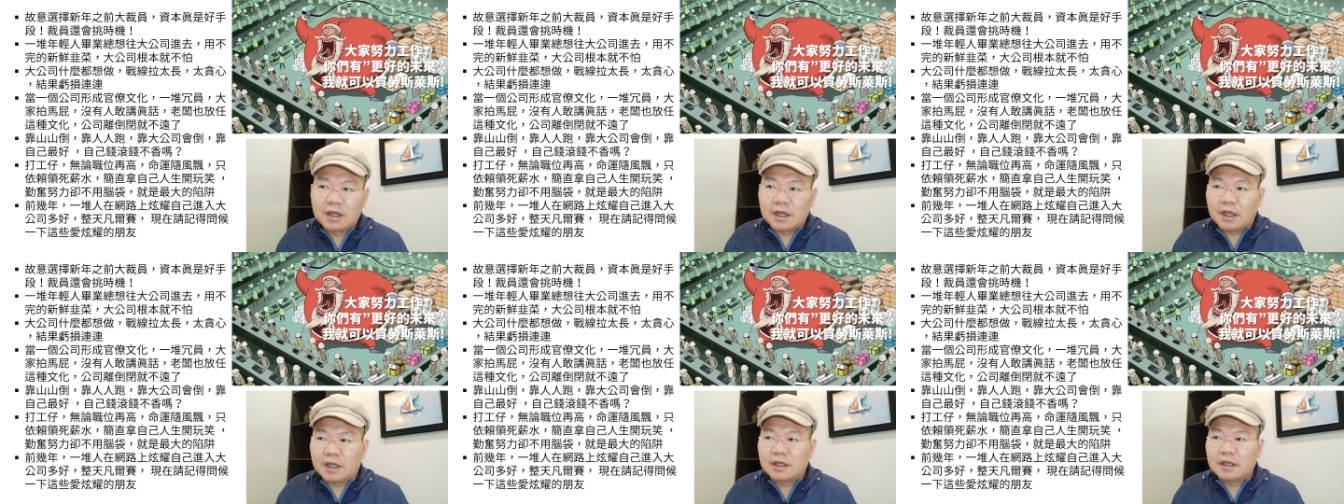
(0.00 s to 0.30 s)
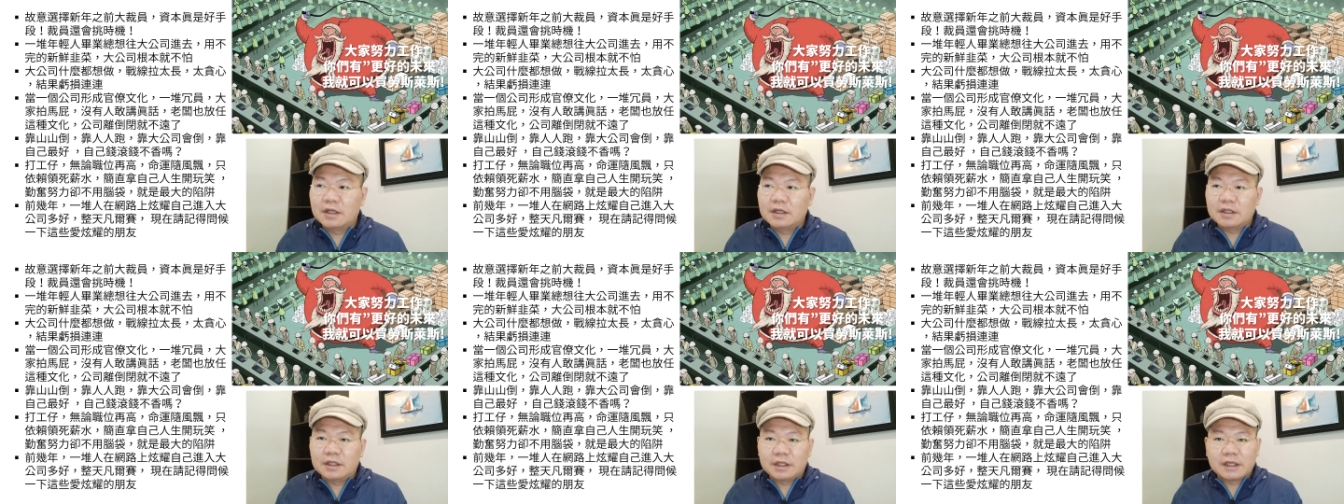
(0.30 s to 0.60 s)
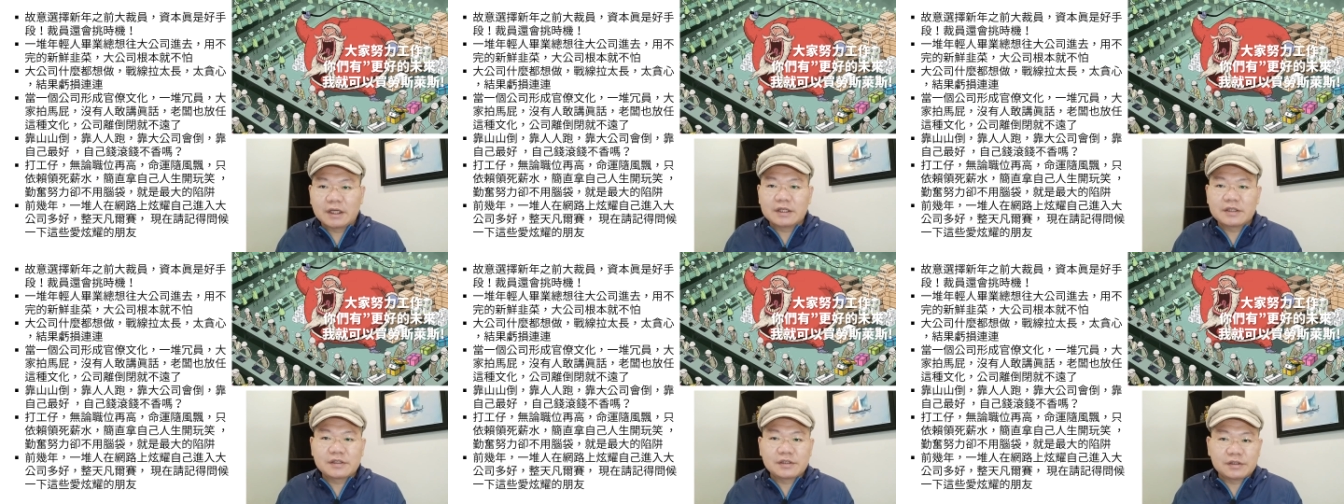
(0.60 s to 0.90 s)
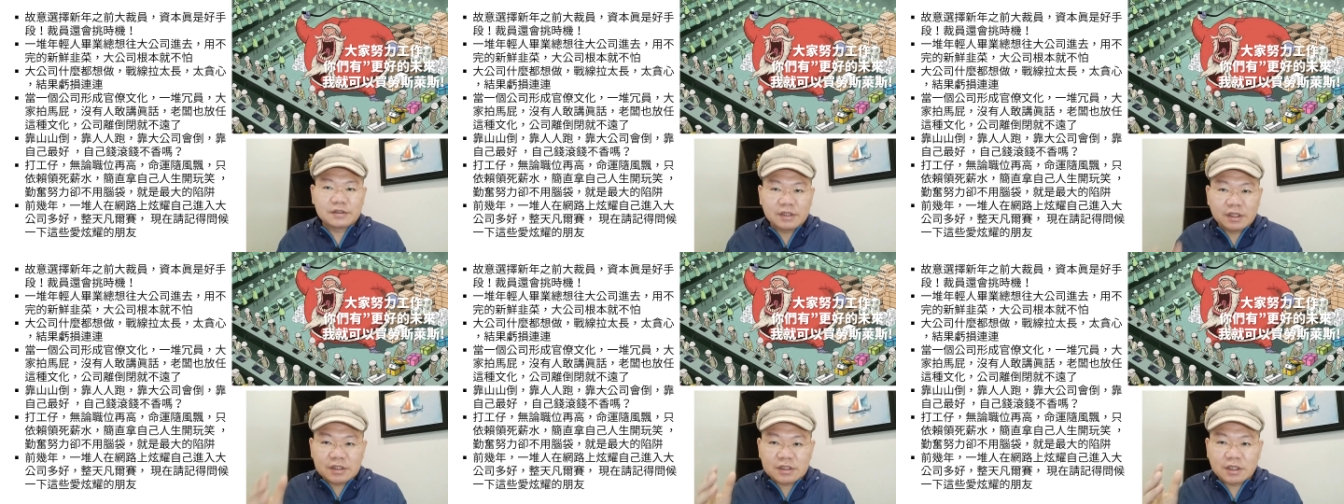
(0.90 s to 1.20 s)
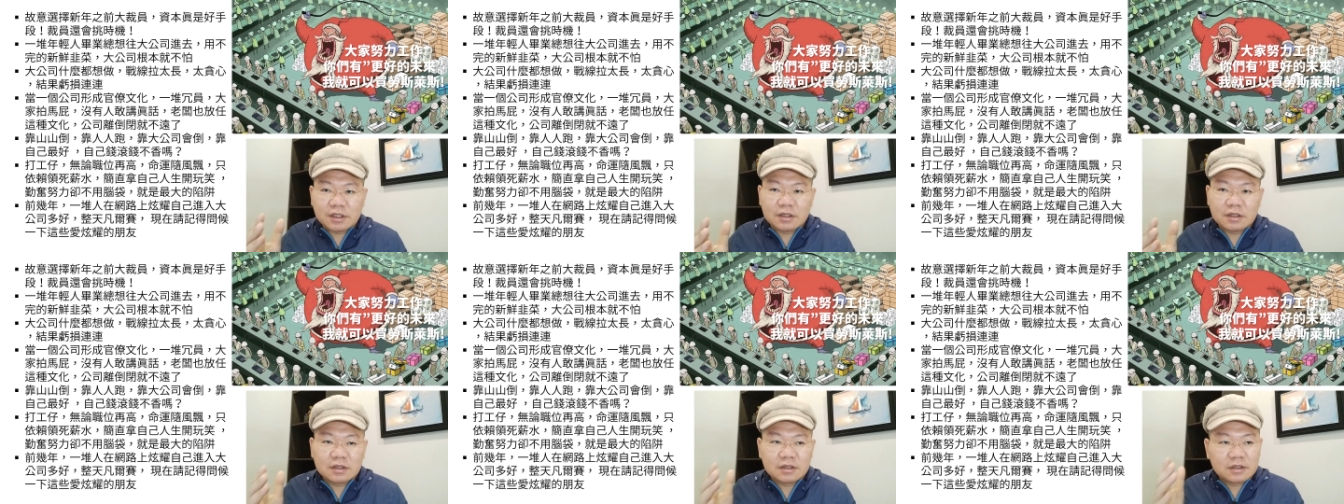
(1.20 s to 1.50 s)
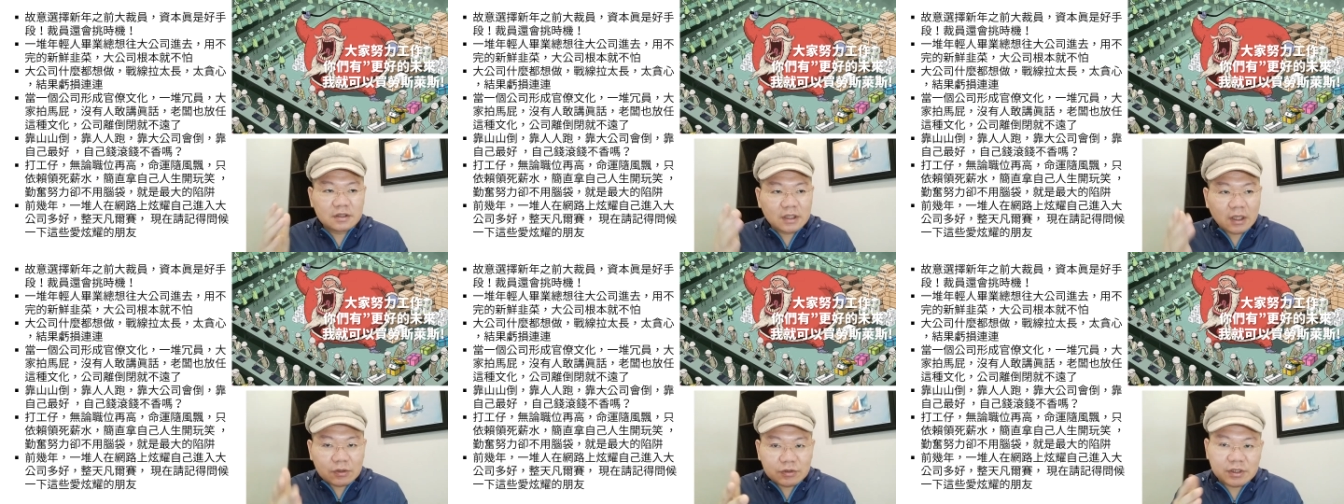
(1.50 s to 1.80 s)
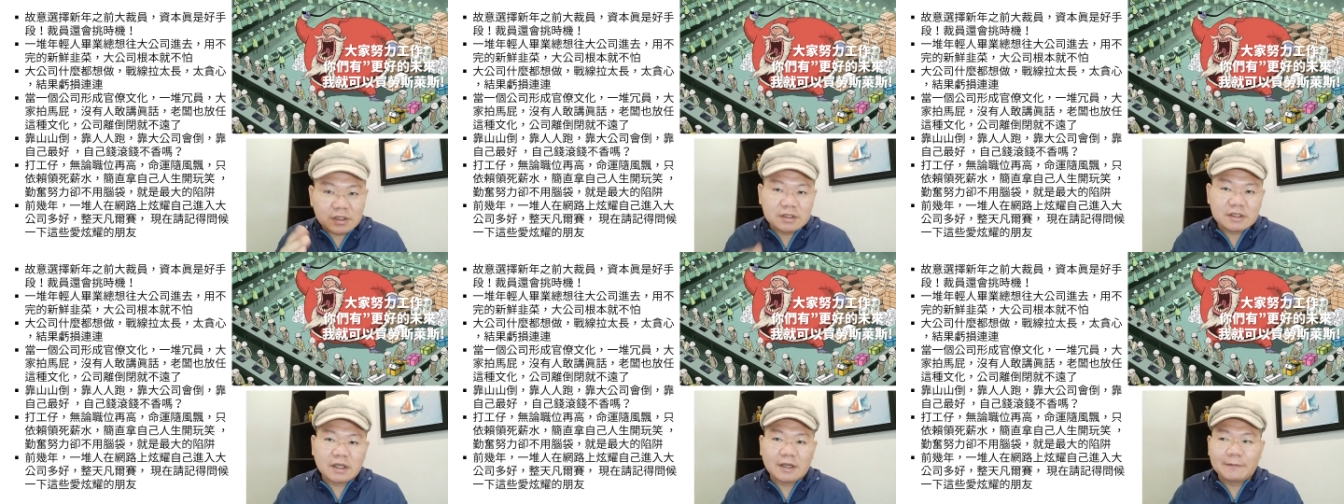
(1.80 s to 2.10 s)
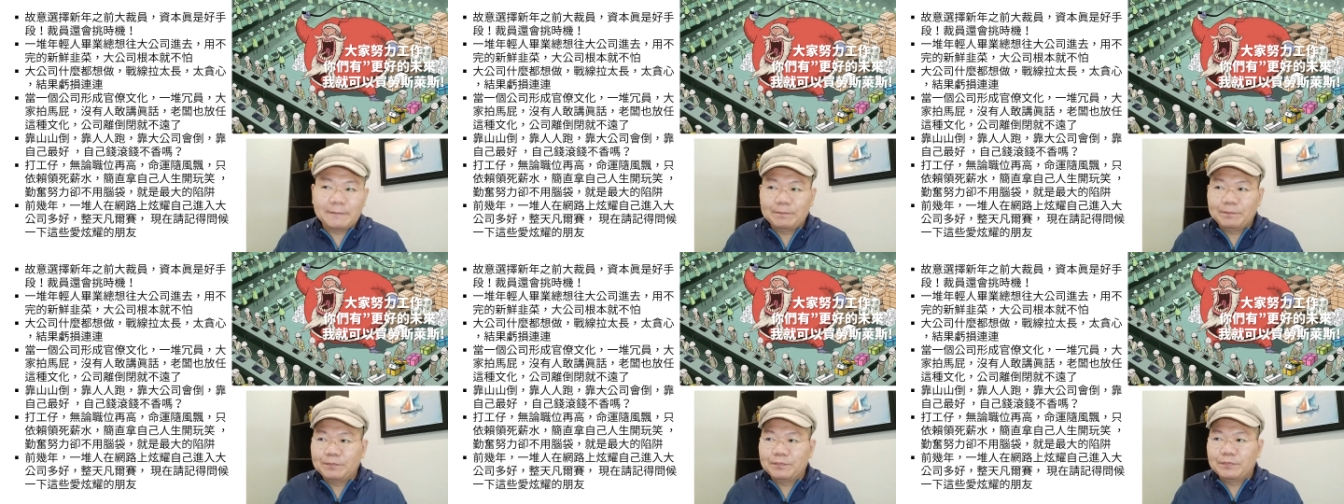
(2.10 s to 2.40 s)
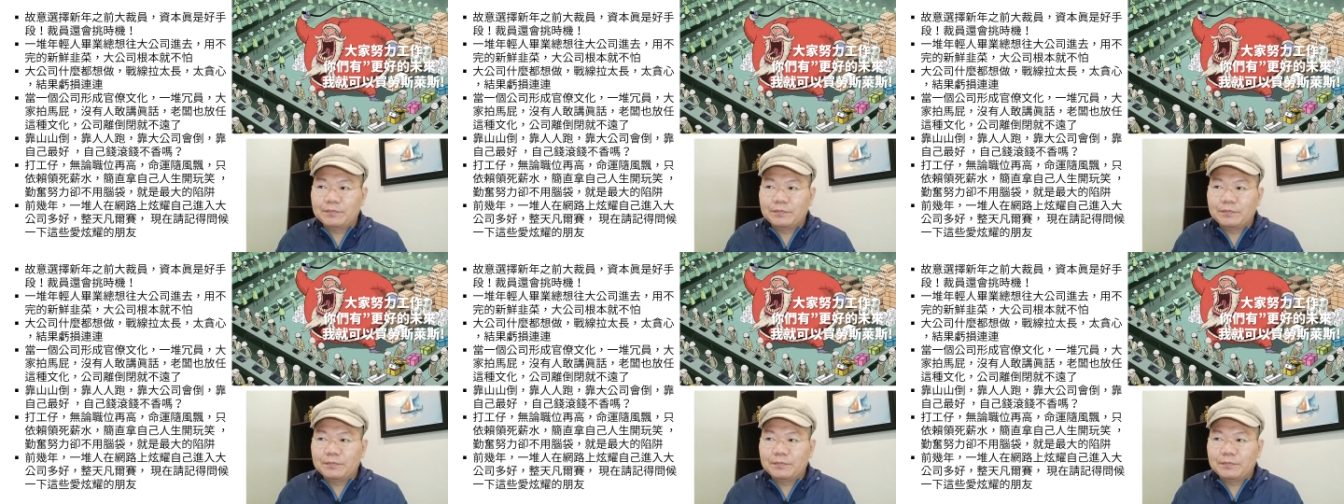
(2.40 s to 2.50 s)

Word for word: 哎，你看十年前到现在，